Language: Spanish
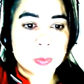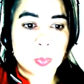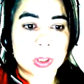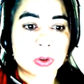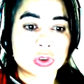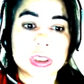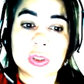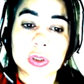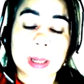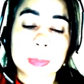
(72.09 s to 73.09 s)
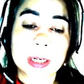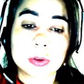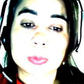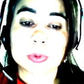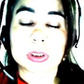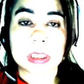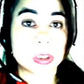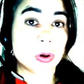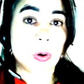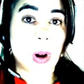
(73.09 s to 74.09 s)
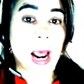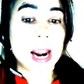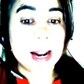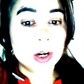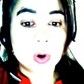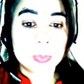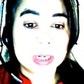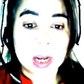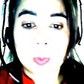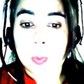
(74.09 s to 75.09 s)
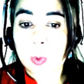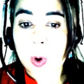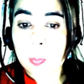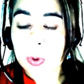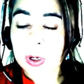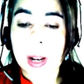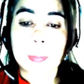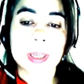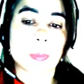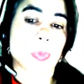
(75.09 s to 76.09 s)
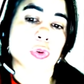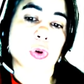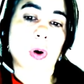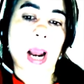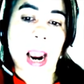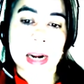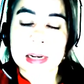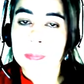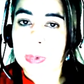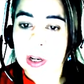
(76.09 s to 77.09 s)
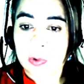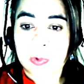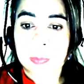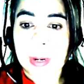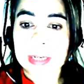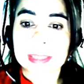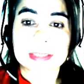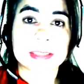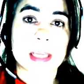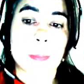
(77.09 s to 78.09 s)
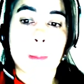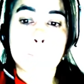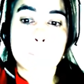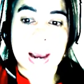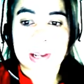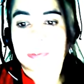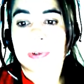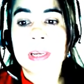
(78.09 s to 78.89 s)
Bueno, cito también el subsidio a la nómina o programa de apoyo al empleo formal que se llama PAIF,